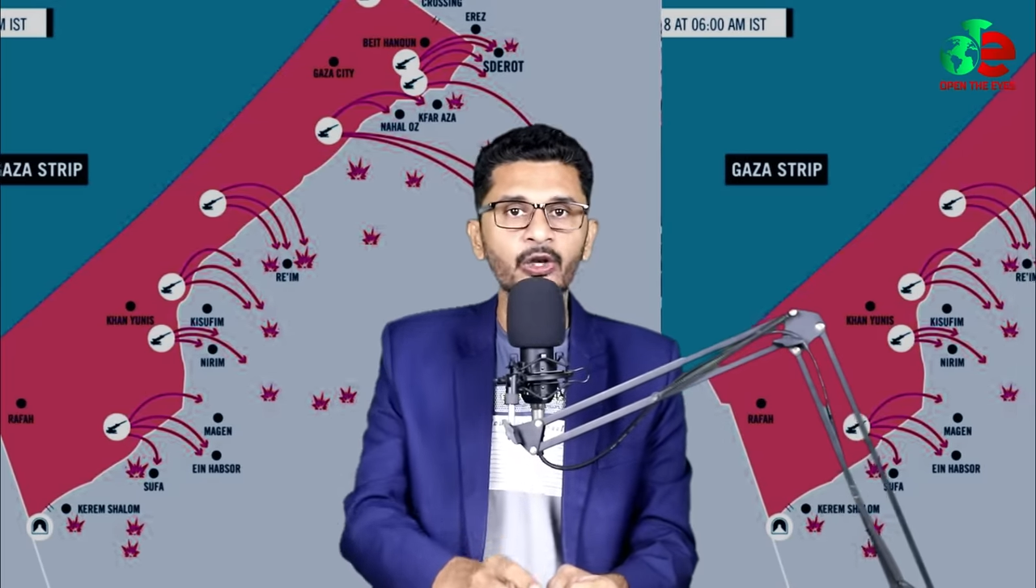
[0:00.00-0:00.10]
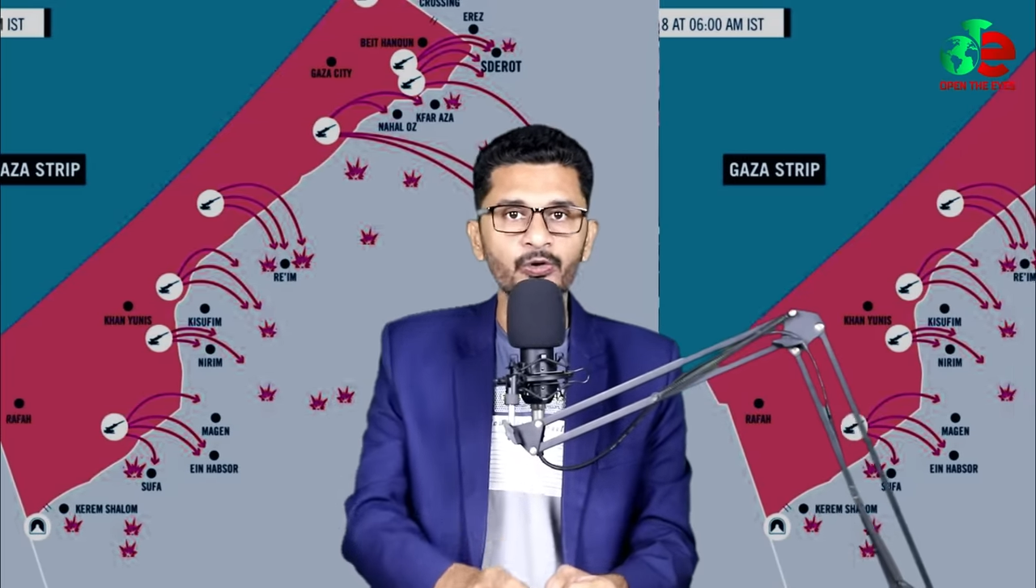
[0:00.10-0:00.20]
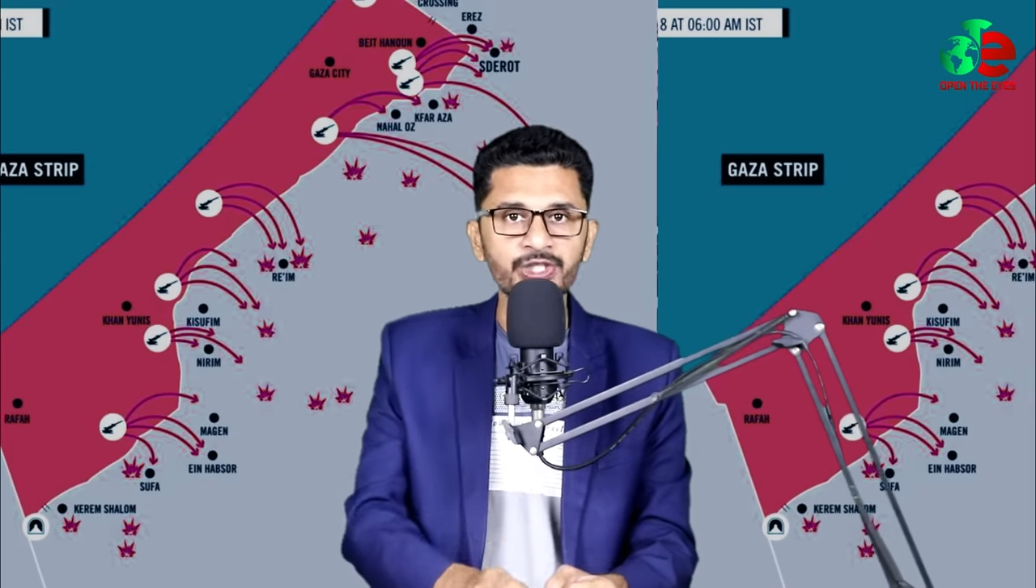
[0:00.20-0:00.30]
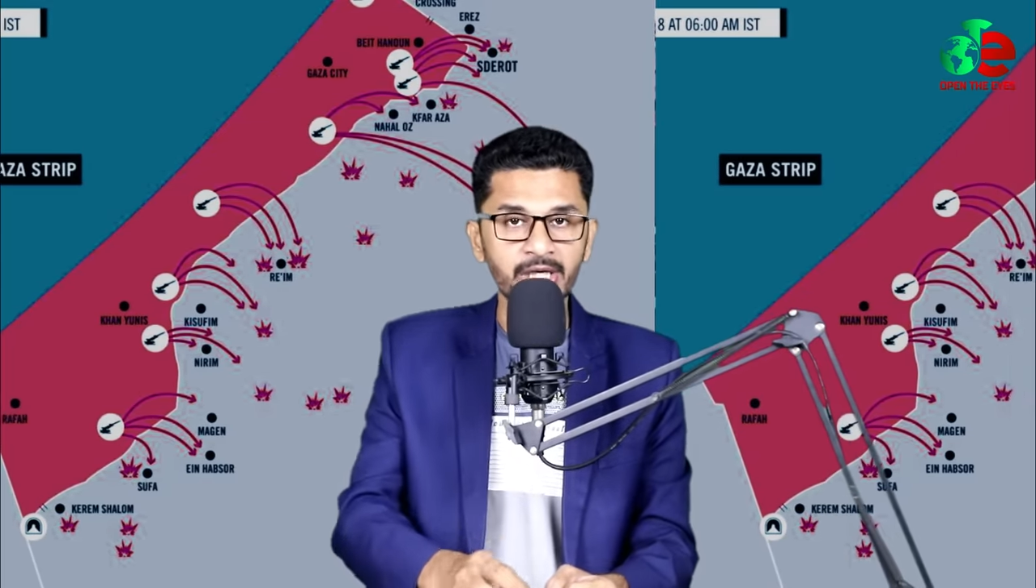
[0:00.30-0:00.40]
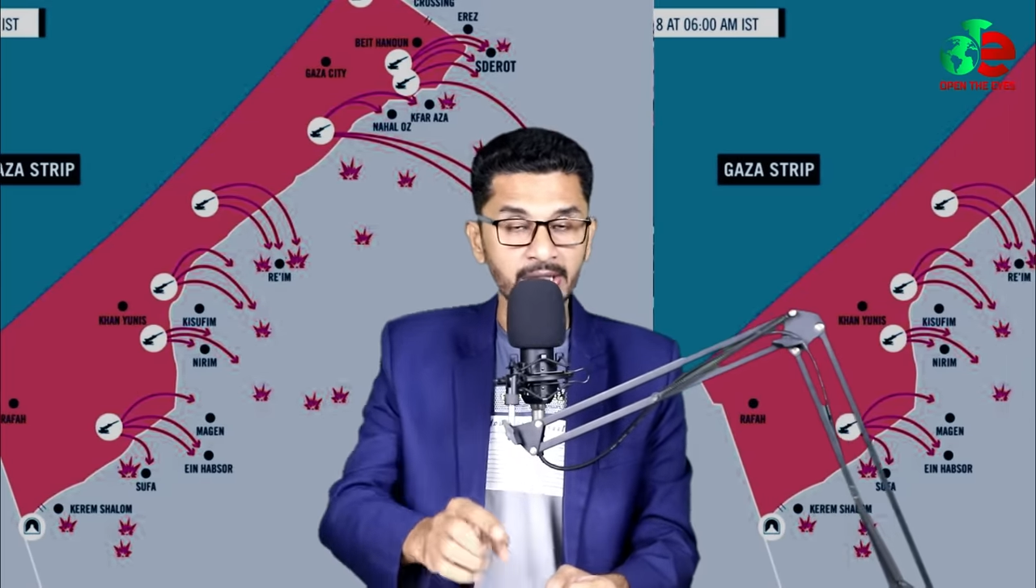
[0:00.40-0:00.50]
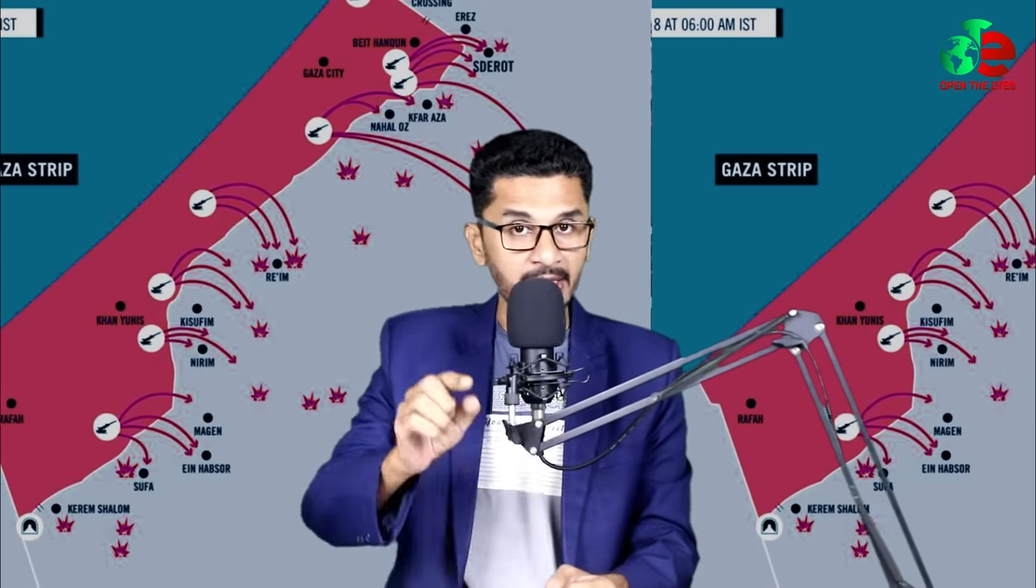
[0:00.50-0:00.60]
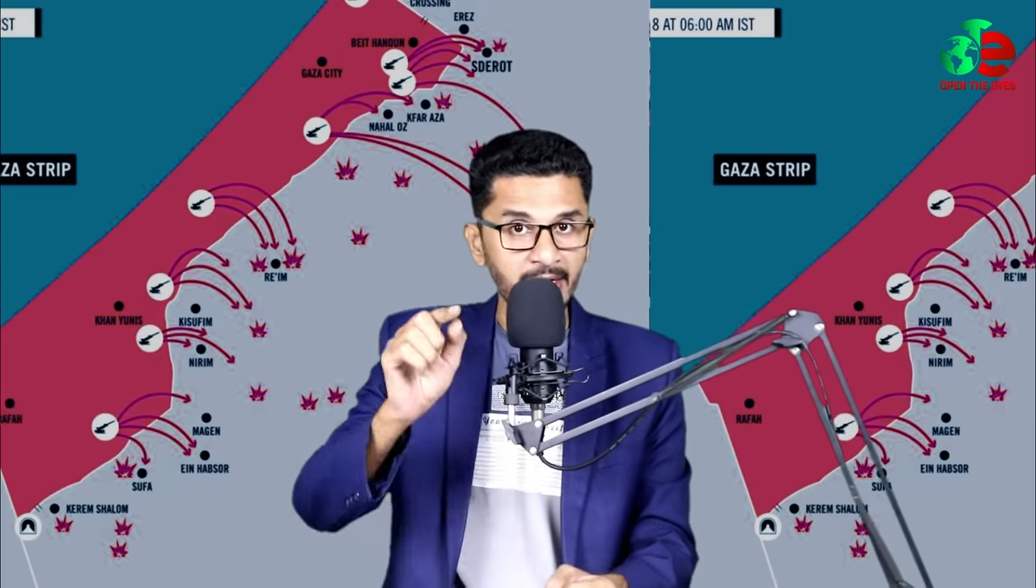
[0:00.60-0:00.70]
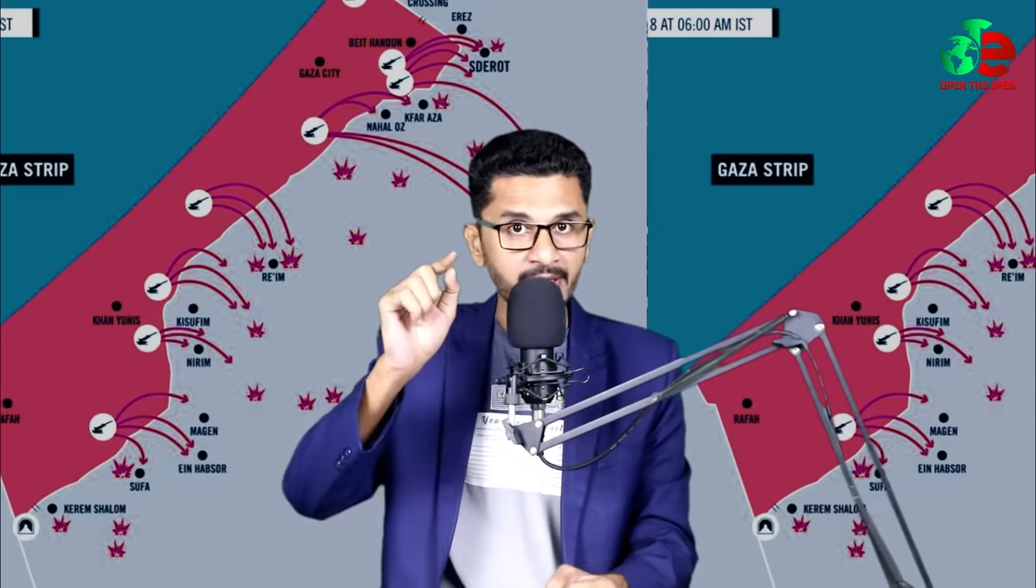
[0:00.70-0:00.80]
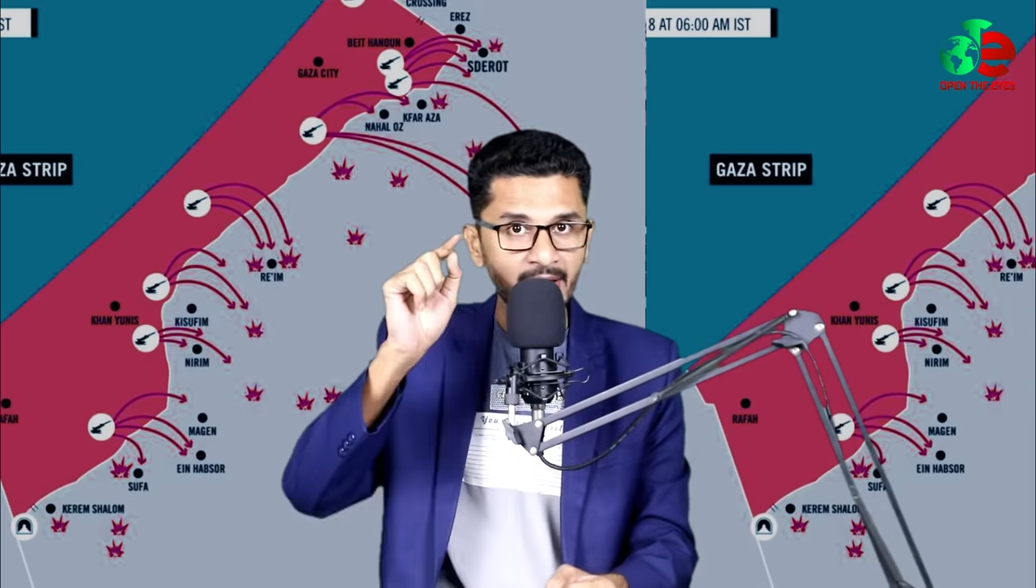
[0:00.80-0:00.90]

আর লড়ছে না তারা